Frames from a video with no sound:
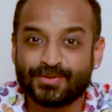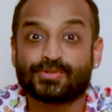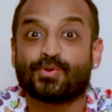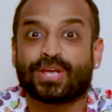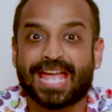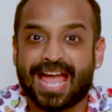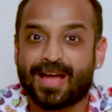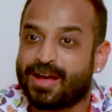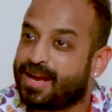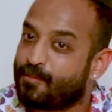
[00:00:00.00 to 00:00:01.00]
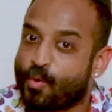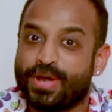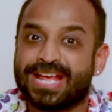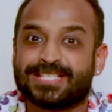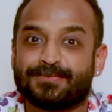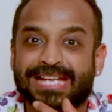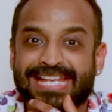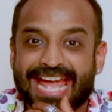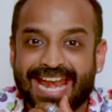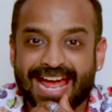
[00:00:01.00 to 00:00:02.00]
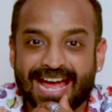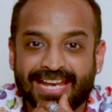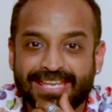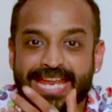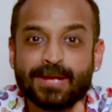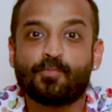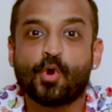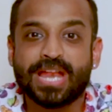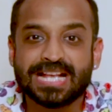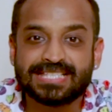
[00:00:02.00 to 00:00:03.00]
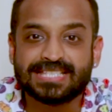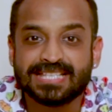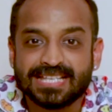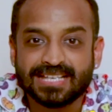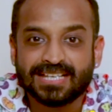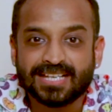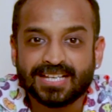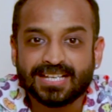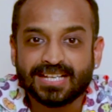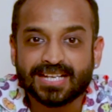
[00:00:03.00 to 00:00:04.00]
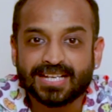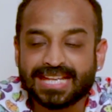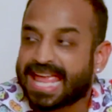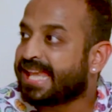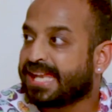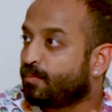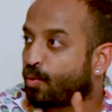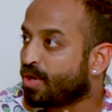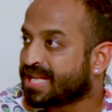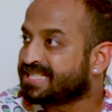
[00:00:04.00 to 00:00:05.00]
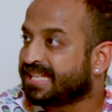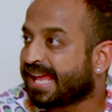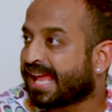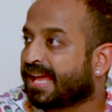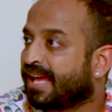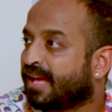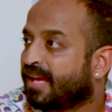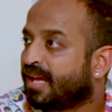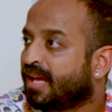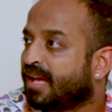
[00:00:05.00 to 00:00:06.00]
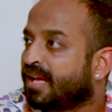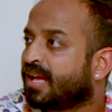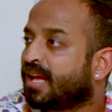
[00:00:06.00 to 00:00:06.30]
उसको क्या बोनस मिल गया ना निक बोनस oh, no. क्या निक बोनस नहीं है